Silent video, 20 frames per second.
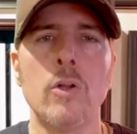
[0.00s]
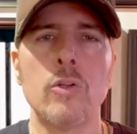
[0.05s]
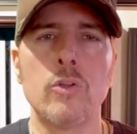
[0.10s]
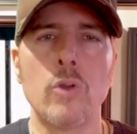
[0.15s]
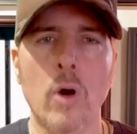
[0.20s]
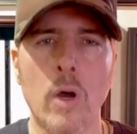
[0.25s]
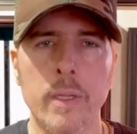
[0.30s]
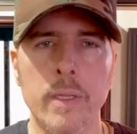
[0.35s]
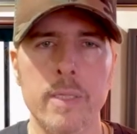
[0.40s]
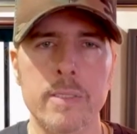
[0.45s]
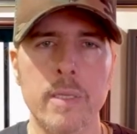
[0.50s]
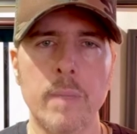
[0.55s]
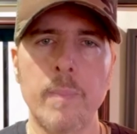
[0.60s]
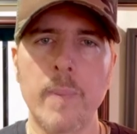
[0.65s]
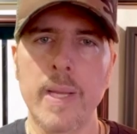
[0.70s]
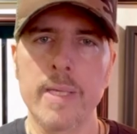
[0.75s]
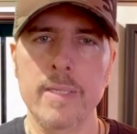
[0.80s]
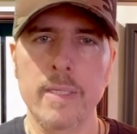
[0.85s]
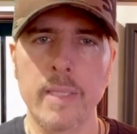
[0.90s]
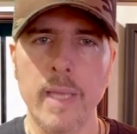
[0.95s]
torna-se
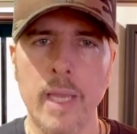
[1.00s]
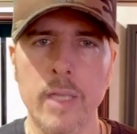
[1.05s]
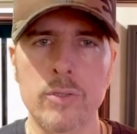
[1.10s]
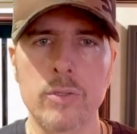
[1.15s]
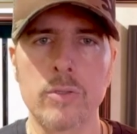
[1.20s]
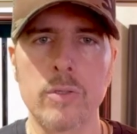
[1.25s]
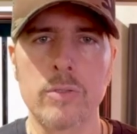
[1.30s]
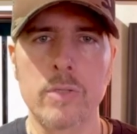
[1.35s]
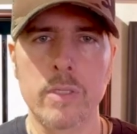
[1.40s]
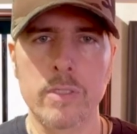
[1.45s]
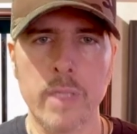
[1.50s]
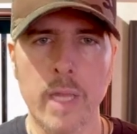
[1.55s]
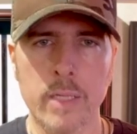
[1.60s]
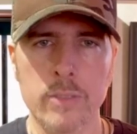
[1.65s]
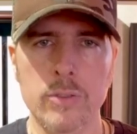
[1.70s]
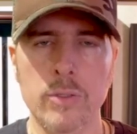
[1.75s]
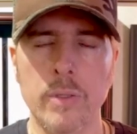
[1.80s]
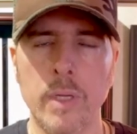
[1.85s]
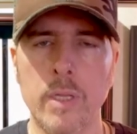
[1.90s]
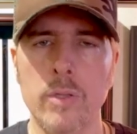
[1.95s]
presidente dos
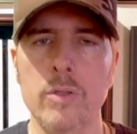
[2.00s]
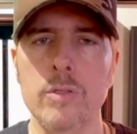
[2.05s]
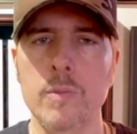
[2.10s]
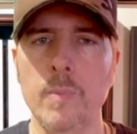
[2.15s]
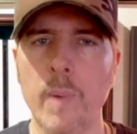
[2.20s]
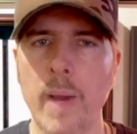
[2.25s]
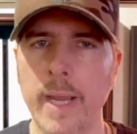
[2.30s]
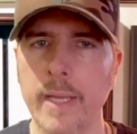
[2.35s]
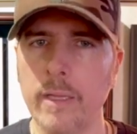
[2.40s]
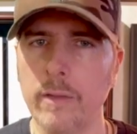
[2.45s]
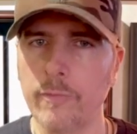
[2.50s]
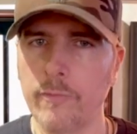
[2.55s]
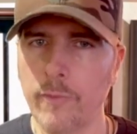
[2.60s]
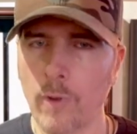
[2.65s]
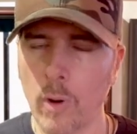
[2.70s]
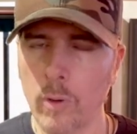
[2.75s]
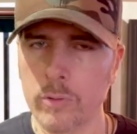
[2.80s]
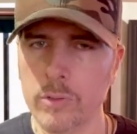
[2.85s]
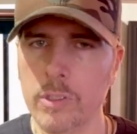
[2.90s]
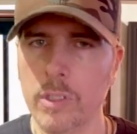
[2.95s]
Estados Unidos by
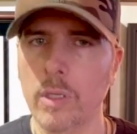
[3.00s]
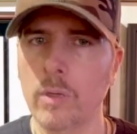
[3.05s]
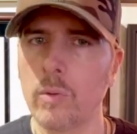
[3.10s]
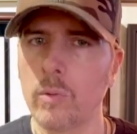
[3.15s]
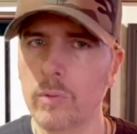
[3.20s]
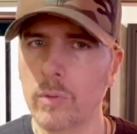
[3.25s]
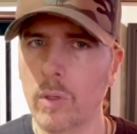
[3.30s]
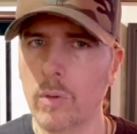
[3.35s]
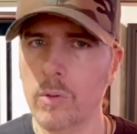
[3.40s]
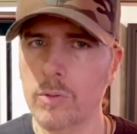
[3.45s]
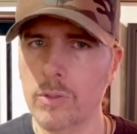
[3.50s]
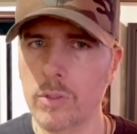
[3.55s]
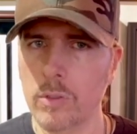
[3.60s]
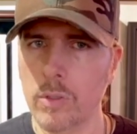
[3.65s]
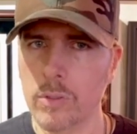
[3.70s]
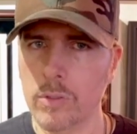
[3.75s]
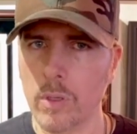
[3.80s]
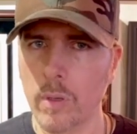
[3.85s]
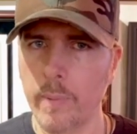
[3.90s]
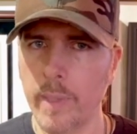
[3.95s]
default, segundo a
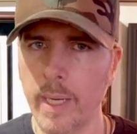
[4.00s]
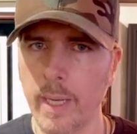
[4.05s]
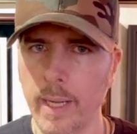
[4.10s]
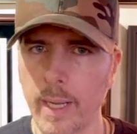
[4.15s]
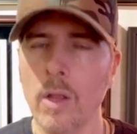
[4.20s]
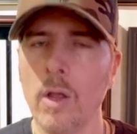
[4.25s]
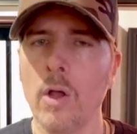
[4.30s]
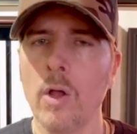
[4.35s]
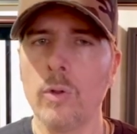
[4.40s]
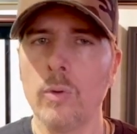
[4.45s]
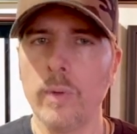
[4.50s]
Constituição americana.